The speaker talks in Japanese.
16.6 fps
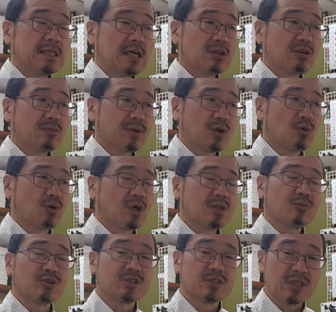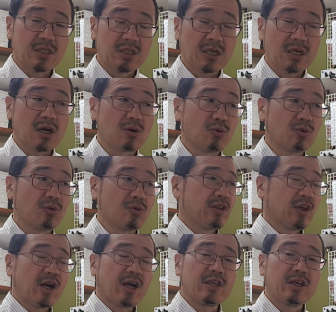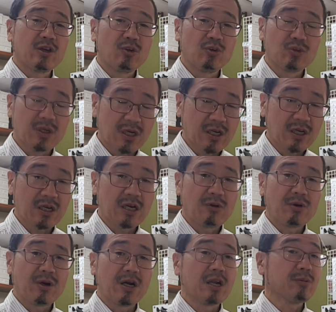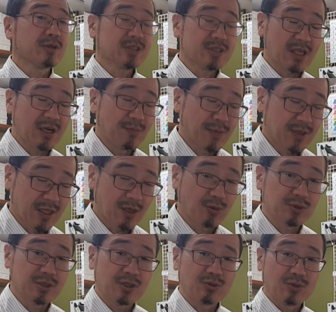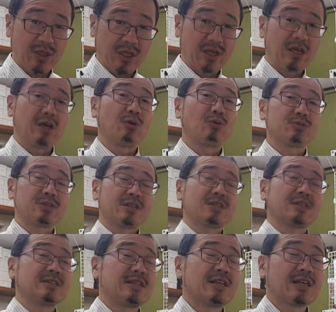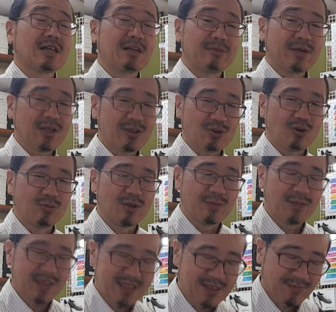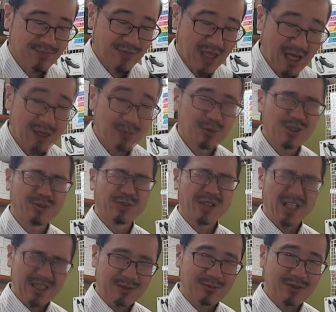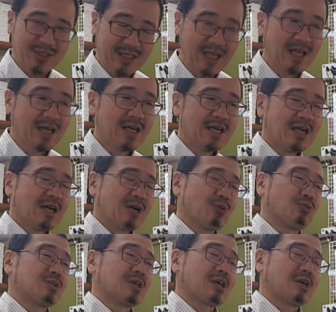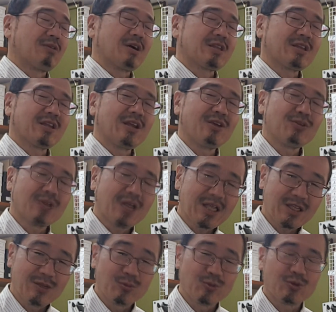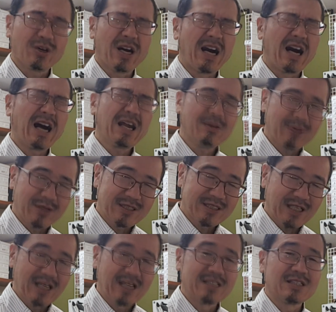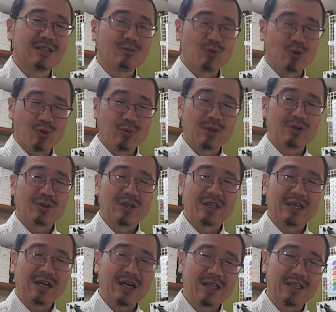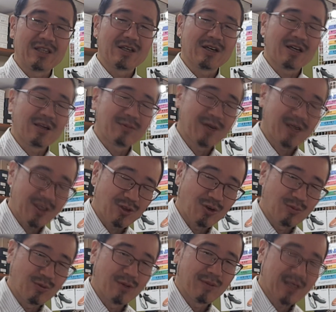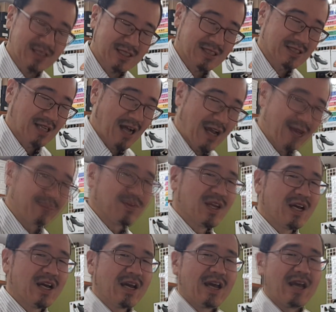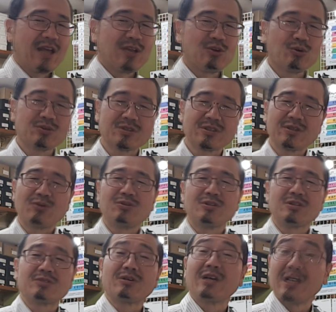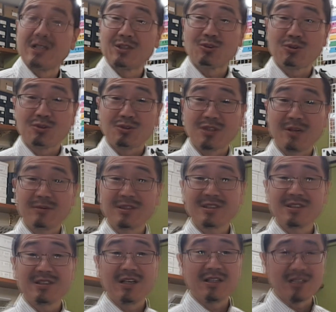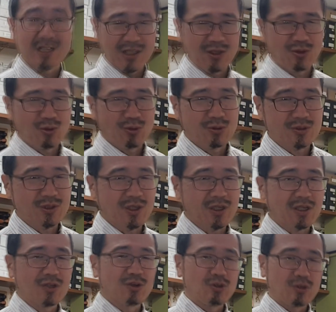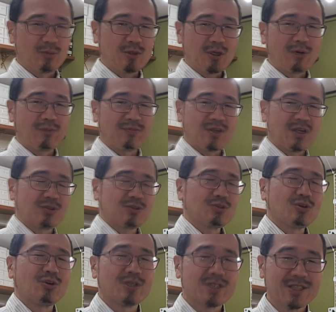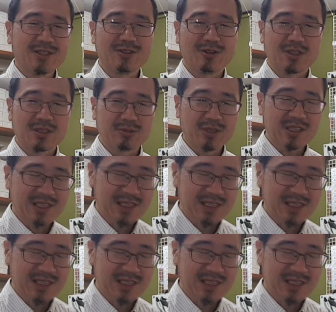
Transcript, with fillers: あとはまあ他でもですね、なんかこう手配できるような皮がありましたら、またこちらの方で、えー、お伝えさせていただければなと思います。はい。もし皆さんもですね、こんな皮あったらいいよなっていうものがあればですね、ぜひともコメント欄に書いていただければなと思います。はい。えー、ということですね、本日は以上でございます。えー、チャンネル登録、それからグッドボタンを、えー、どうぞよろしくお願いしま